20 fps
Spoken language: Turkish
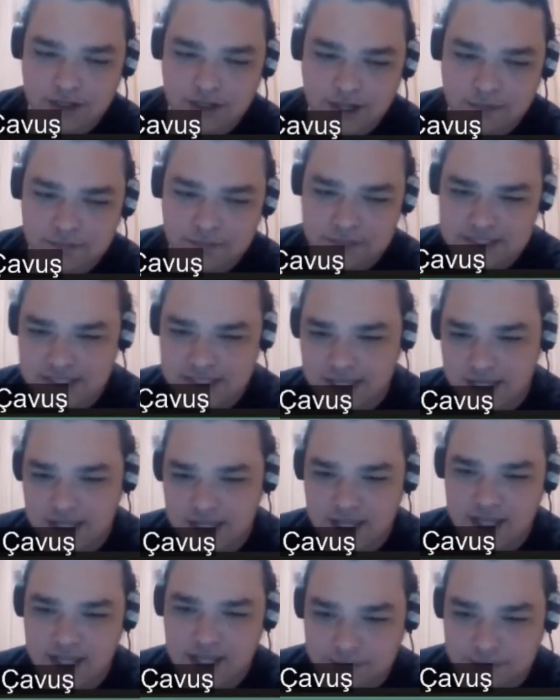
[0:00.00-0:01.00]
Yapması
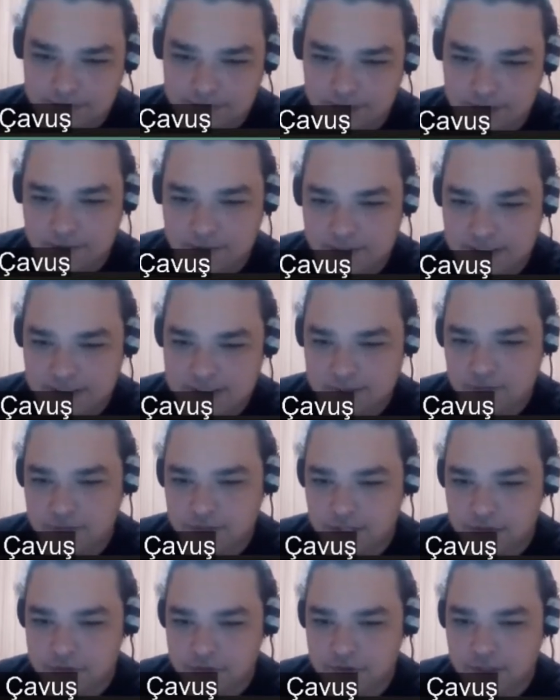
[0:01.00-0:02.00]
gerekeni yaptılar bence bu
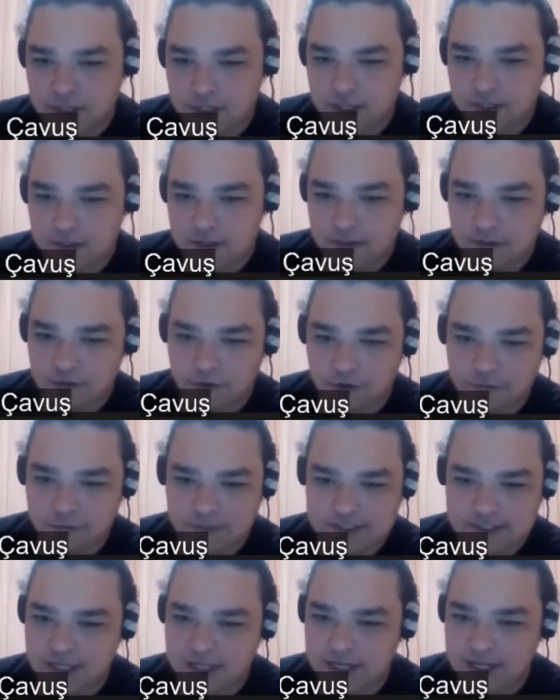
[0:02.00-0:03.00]
kadroyla.
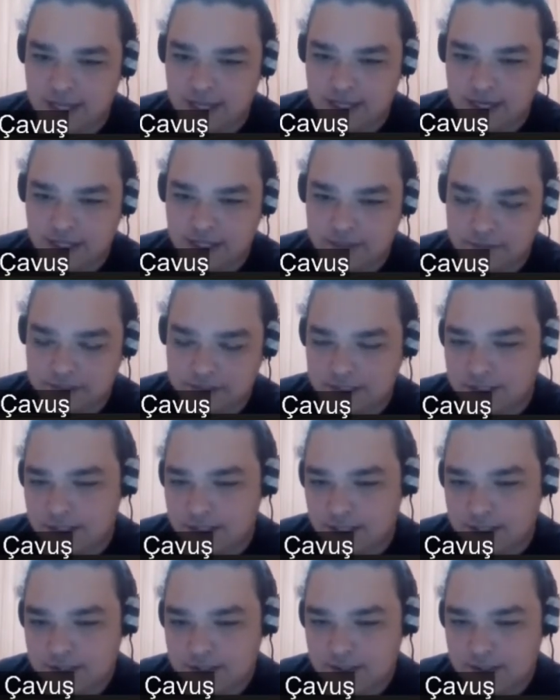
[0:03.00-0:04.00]
Olması gereken yerde bitirdiler.